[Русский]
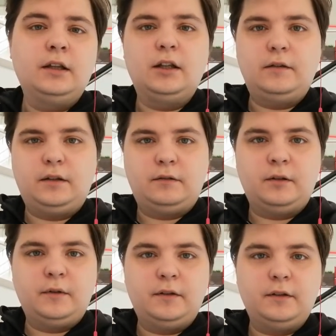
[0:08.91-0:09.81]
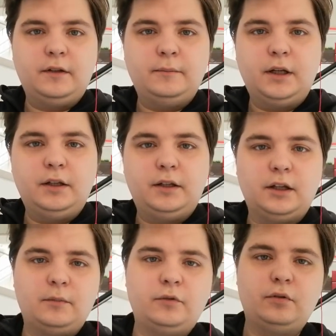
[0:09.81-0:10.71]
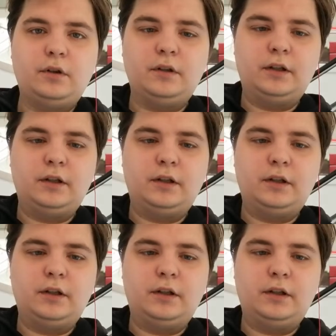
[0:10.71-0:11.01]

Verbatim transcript: давайте с вами сделаем маленький обзор